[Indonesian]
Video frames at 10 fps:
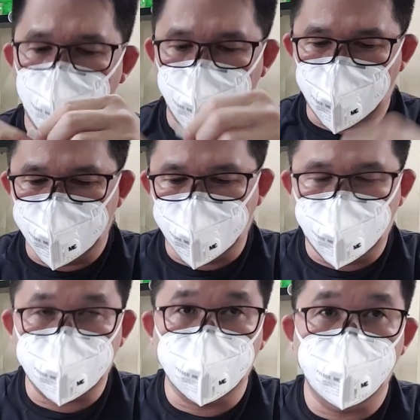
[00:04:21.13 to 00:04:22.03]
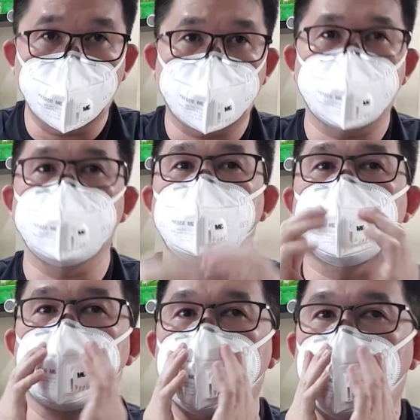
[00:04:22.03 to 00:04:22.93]
air nggak bisa masuk
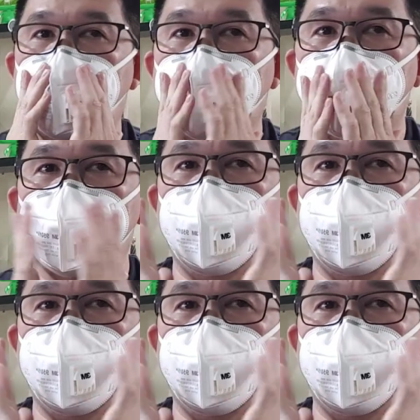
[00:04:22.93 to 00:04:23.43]
dan di